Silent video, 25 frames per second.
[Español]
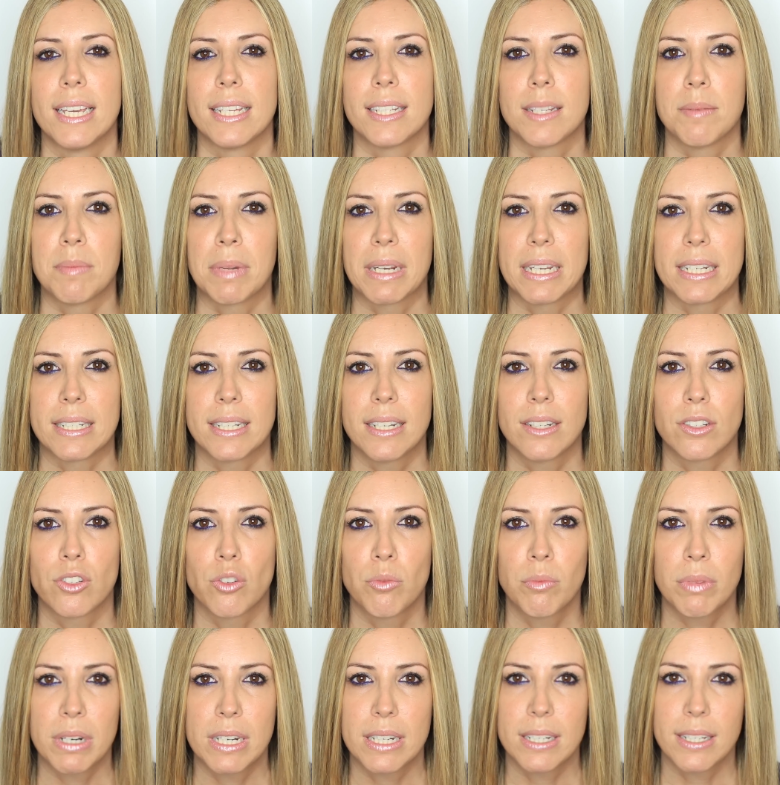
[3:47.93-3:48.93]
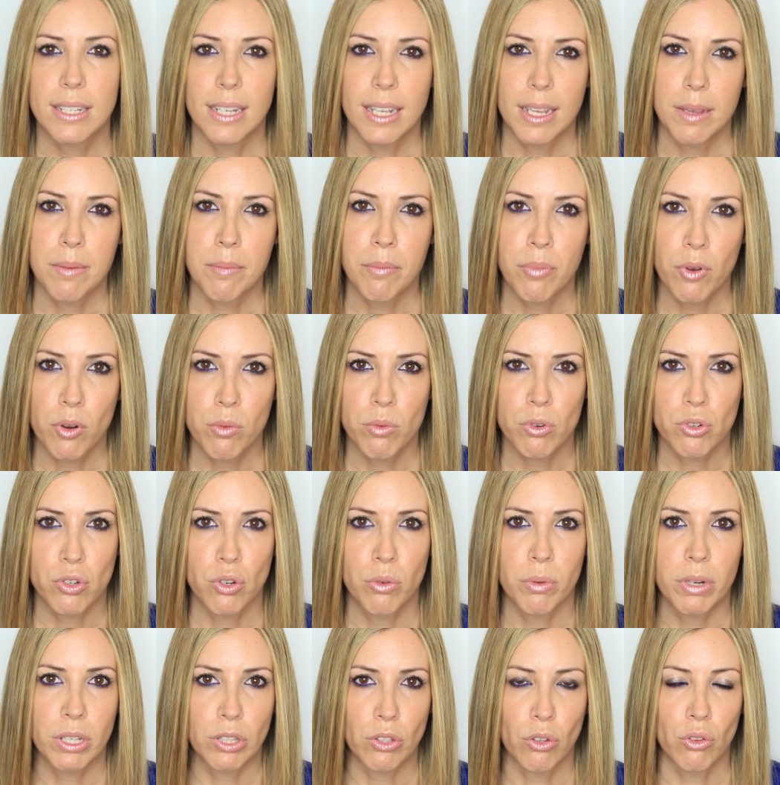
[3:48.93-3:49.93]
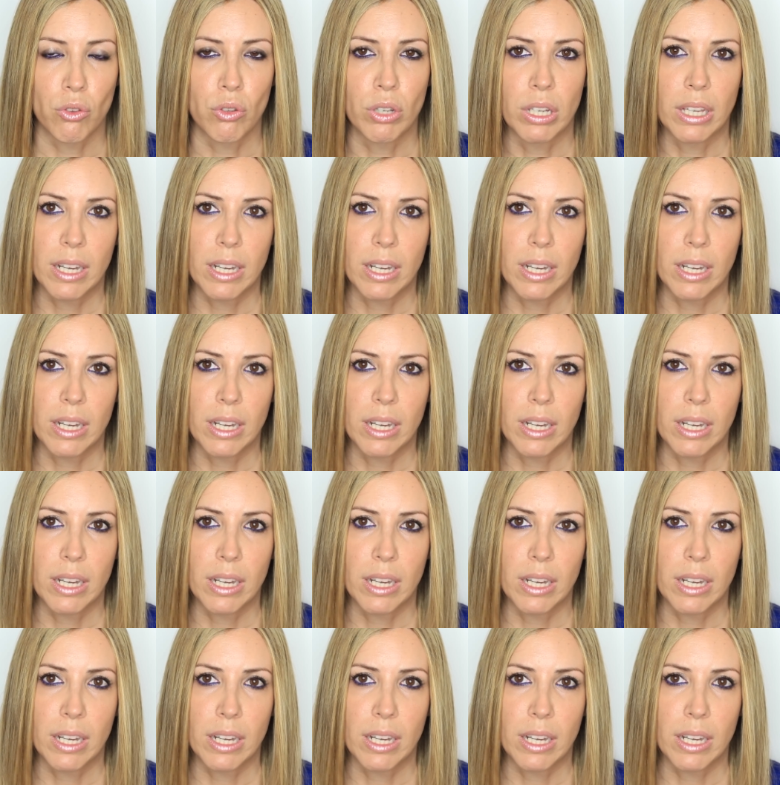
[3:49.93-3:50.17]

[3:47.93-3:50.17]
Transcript: Siempre que sean sombras en polvo sobre todo.